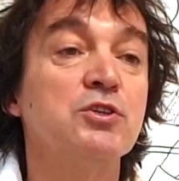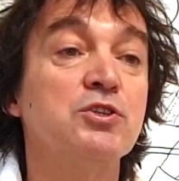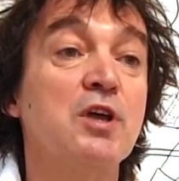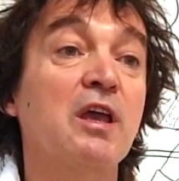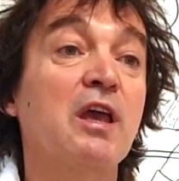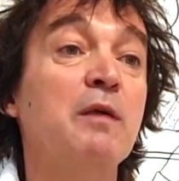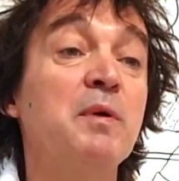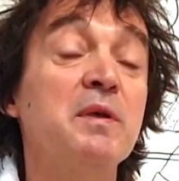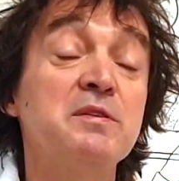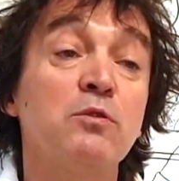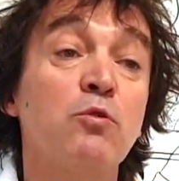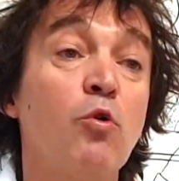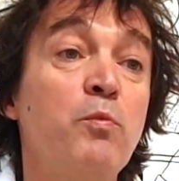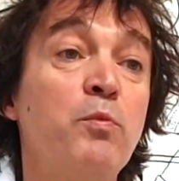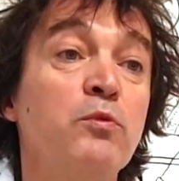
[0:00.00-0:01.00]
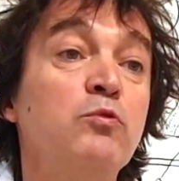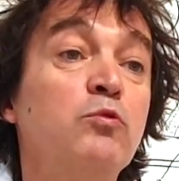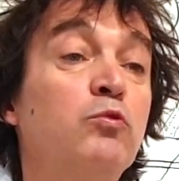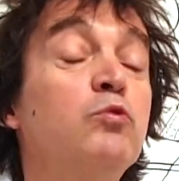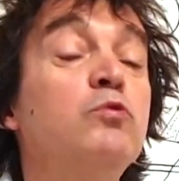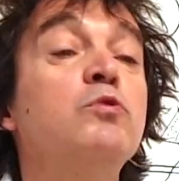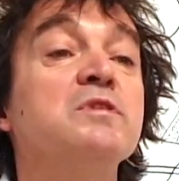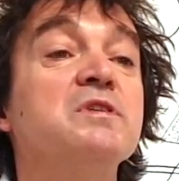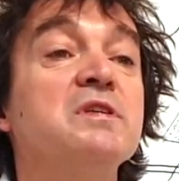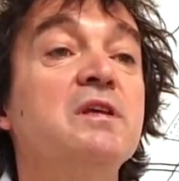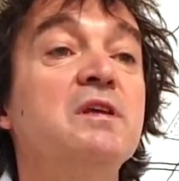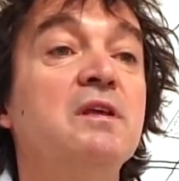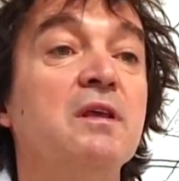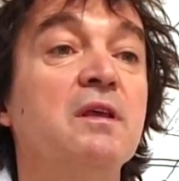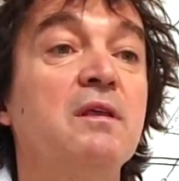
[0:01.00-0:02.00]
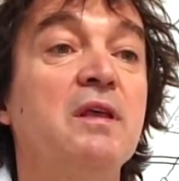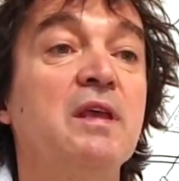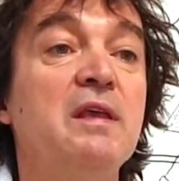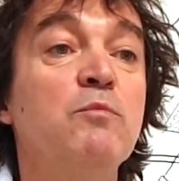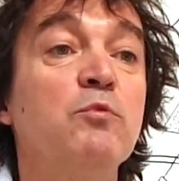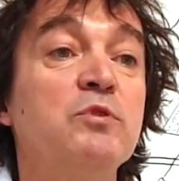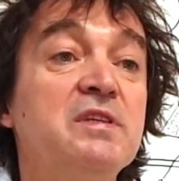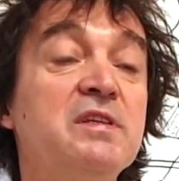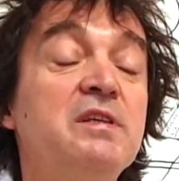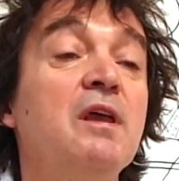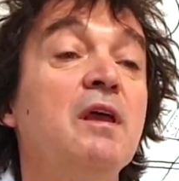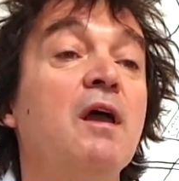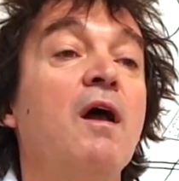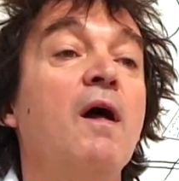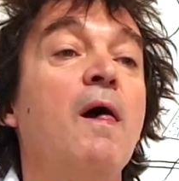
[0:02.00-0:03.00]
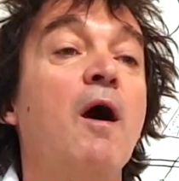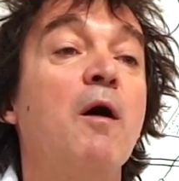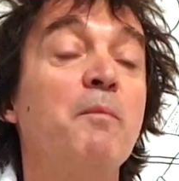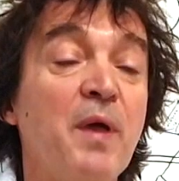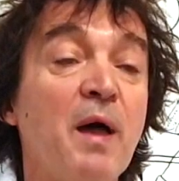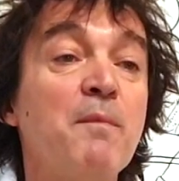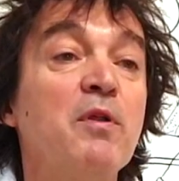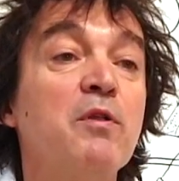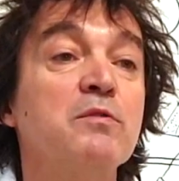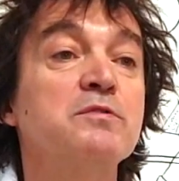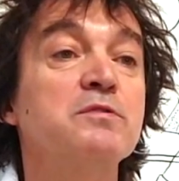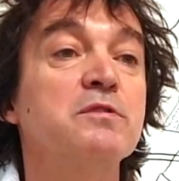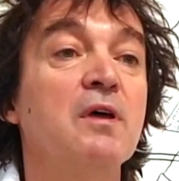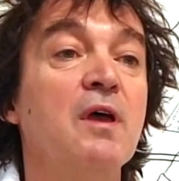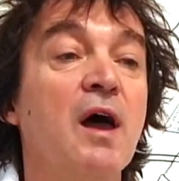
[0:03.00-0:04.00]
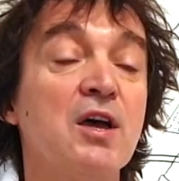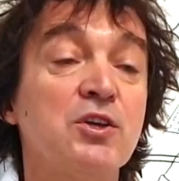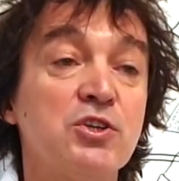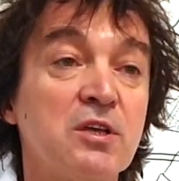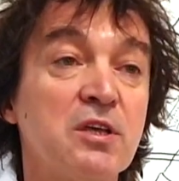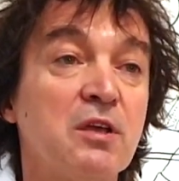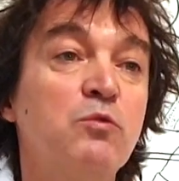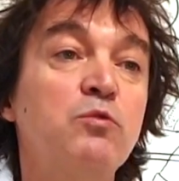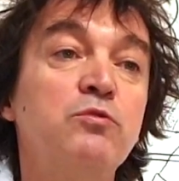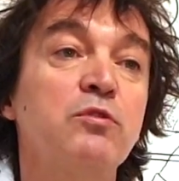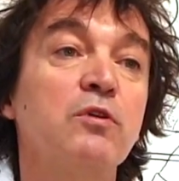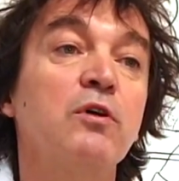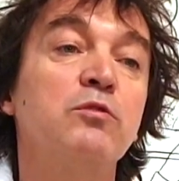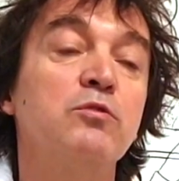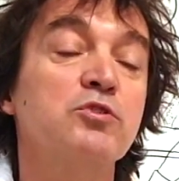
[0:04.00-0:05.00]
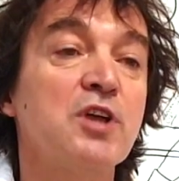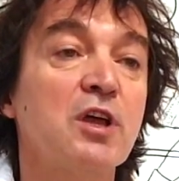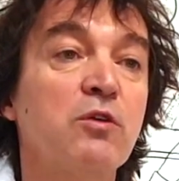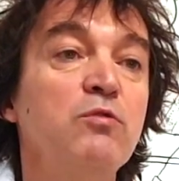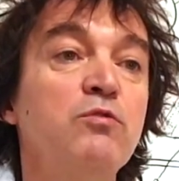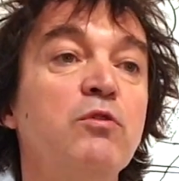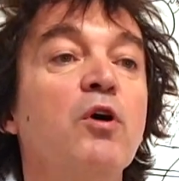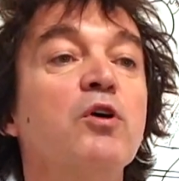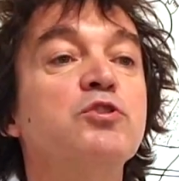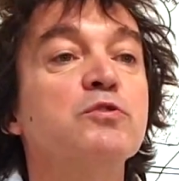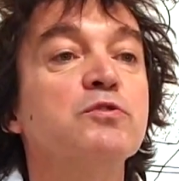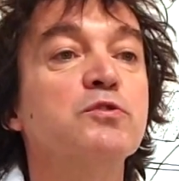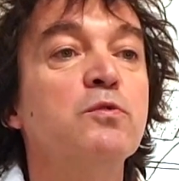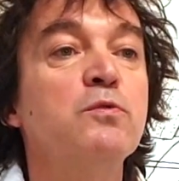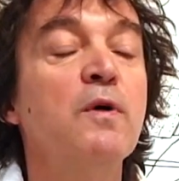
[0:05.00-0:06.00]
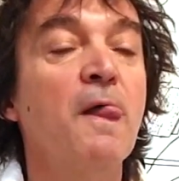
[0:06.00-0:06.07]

J'ai agribé ce groupe YouTube aussi, qui me dit en permanence, à chaque écoute de chacune de leurs chansons,